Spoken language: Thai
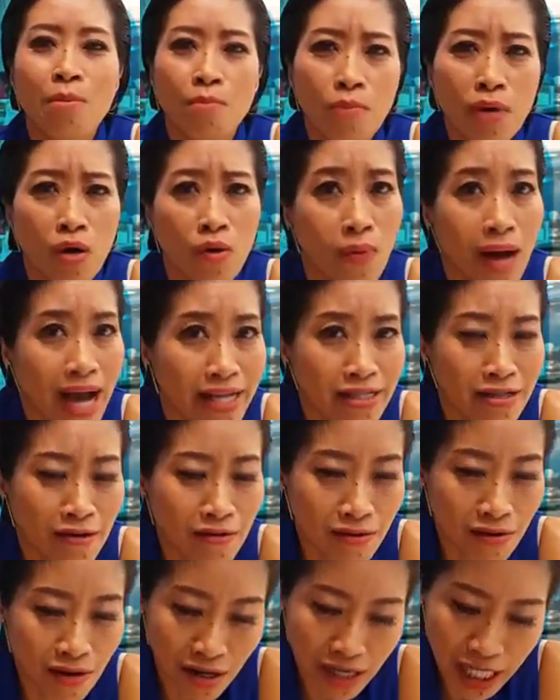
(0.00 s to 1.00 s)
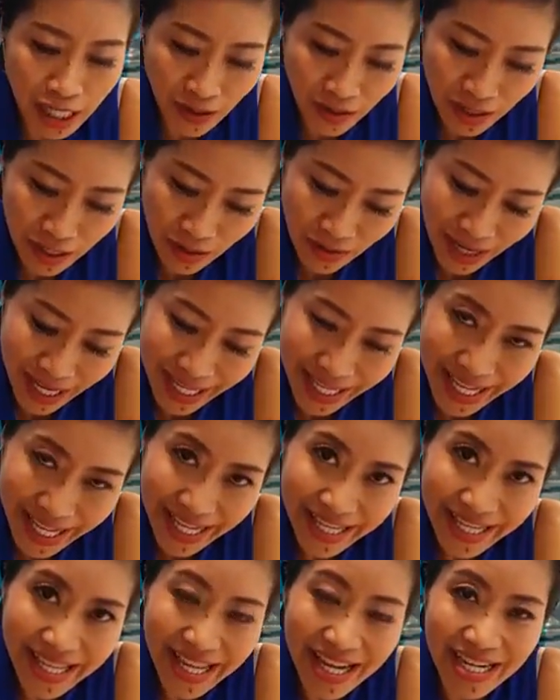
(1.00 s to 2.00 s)
เมื่อวานต้องขอโทษด้วยจ
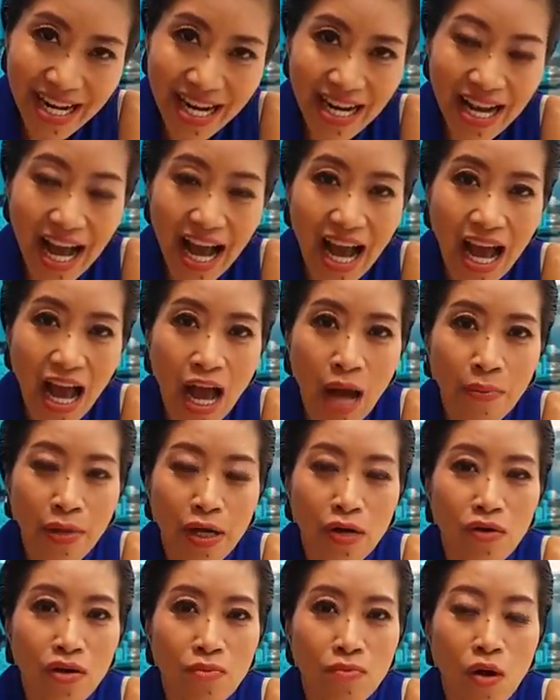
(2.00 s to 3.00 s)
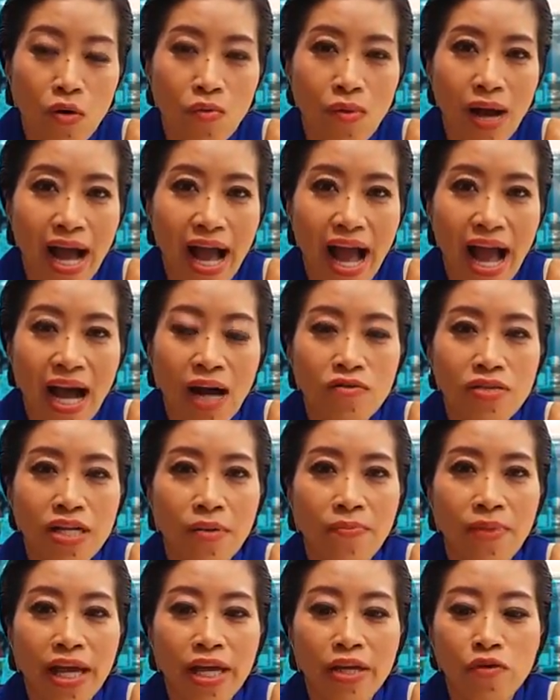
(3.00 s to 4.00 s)
ริง ๆนะคะ มีคนบอกว่า เอา้า
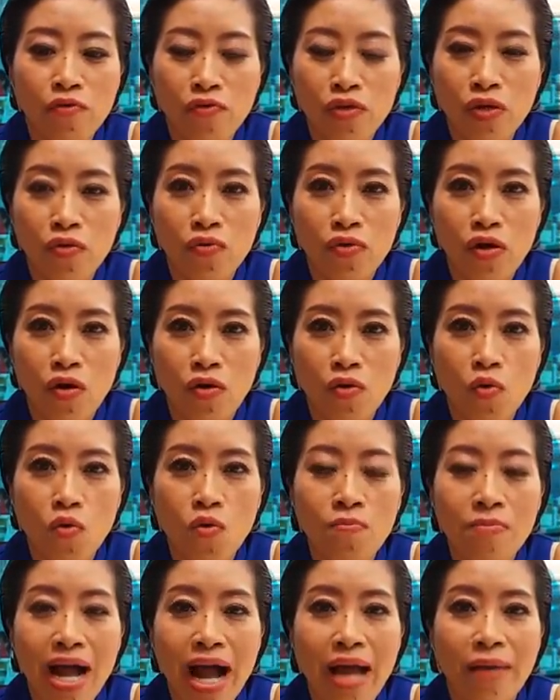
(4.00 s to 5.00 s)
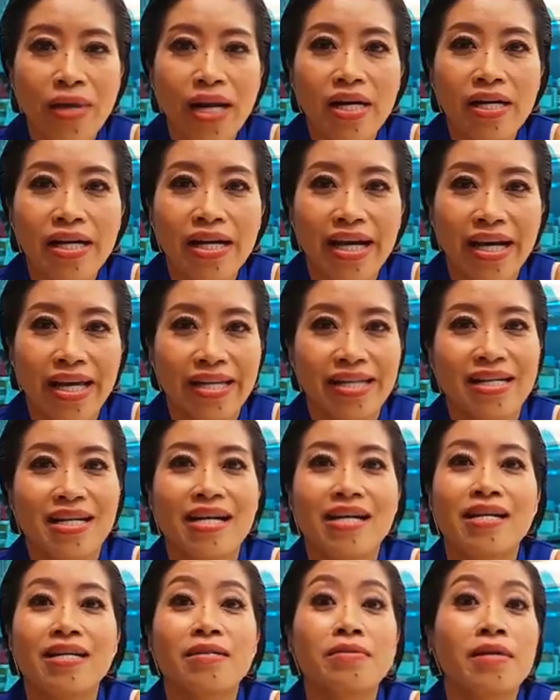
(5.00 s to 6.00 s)
ทำไมอยู่ ๆ โดนอุ้มหายไปเลย
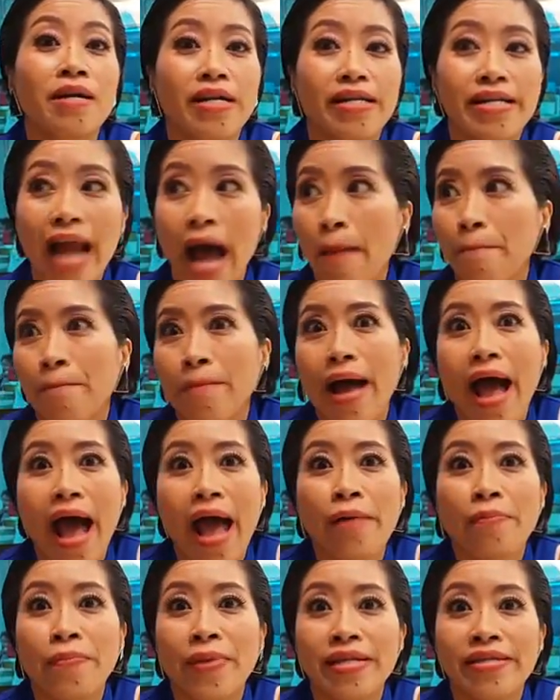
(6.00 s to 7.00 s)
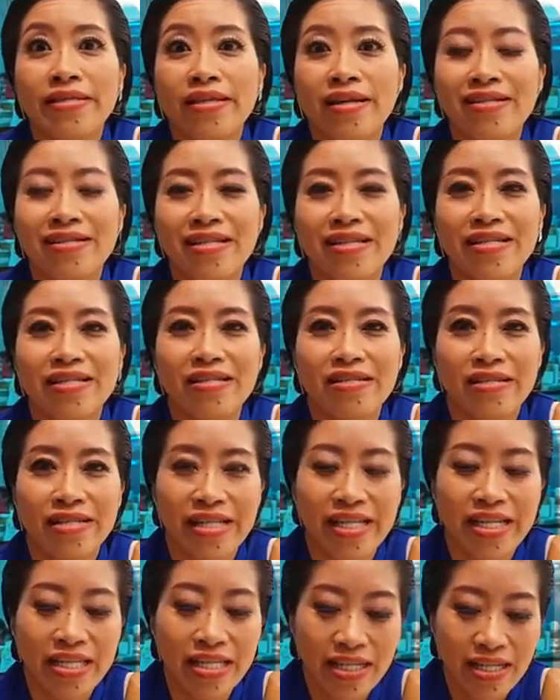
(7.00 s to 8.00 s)
คือดับหายไปซะเฉ
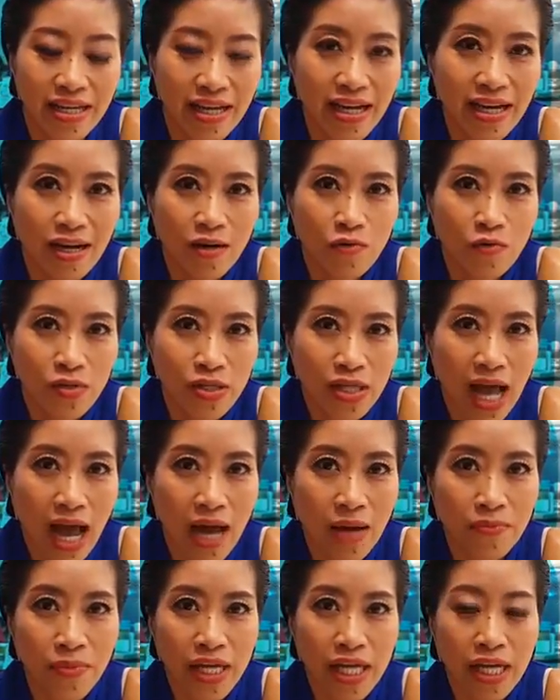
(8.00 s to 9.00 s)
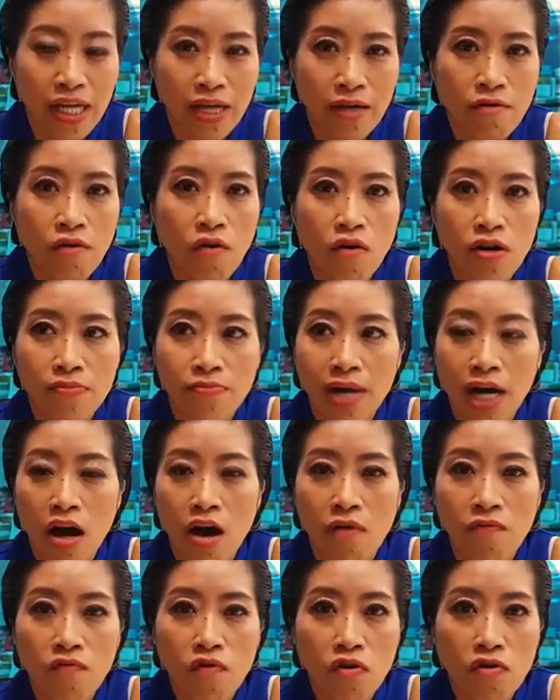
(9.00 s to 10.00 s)
ย ๆ อุตส่ามีคนมา
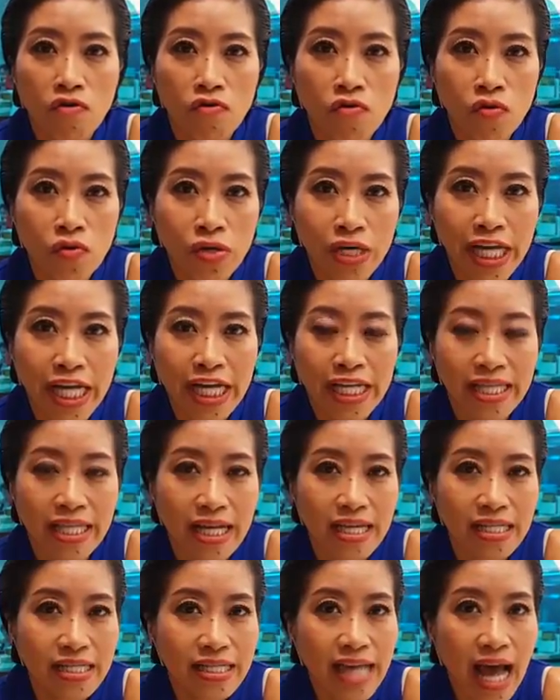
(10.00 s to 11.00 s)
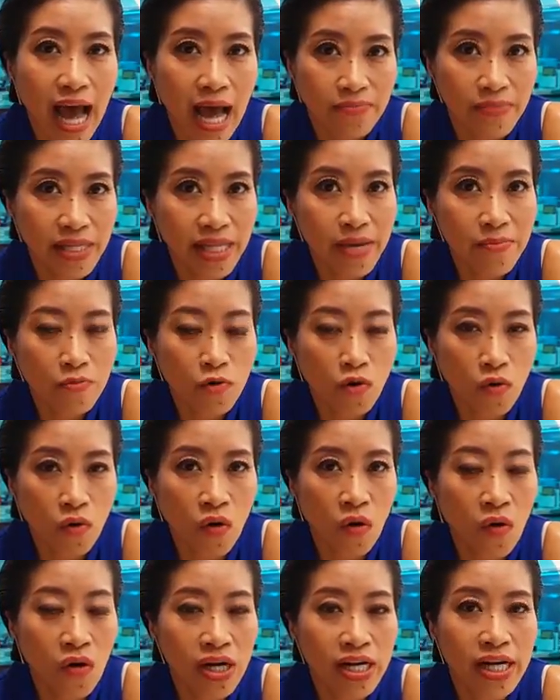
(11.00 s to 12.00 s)
ล้อมวงคุยกันตั้ง 30กว่า
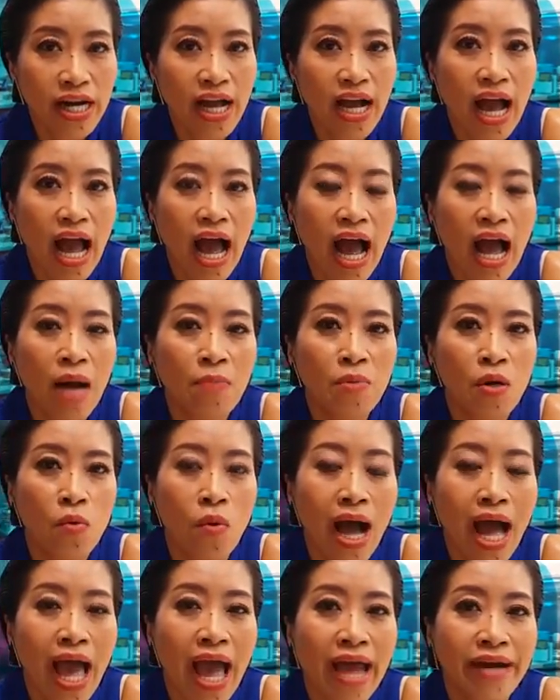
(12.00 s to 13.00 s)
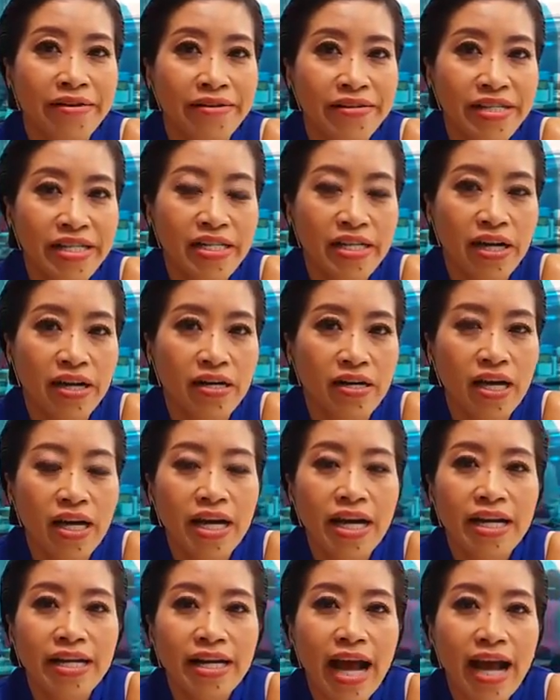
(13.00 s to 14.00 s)
คนนะคะ เมื่อวานเรื่อง
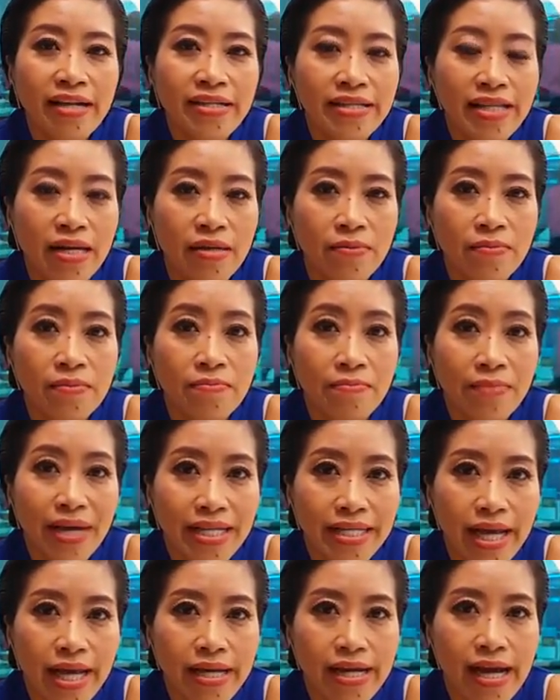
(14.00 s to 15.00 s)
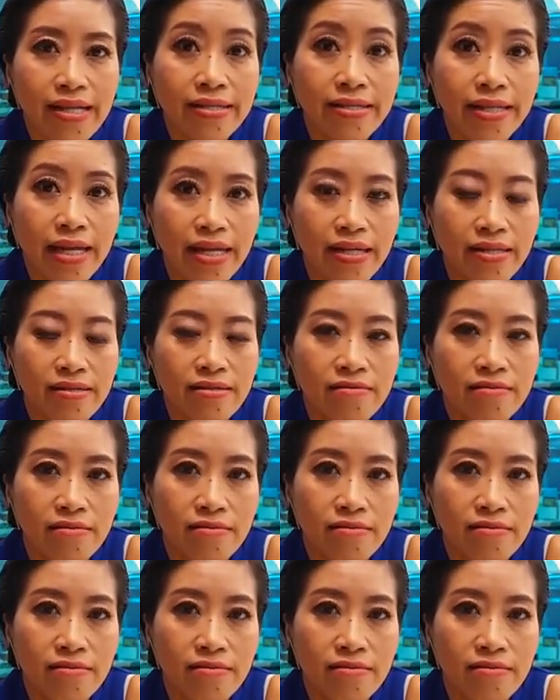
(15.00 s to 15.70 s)
ทักษิณไม่ใช่ทักษิณ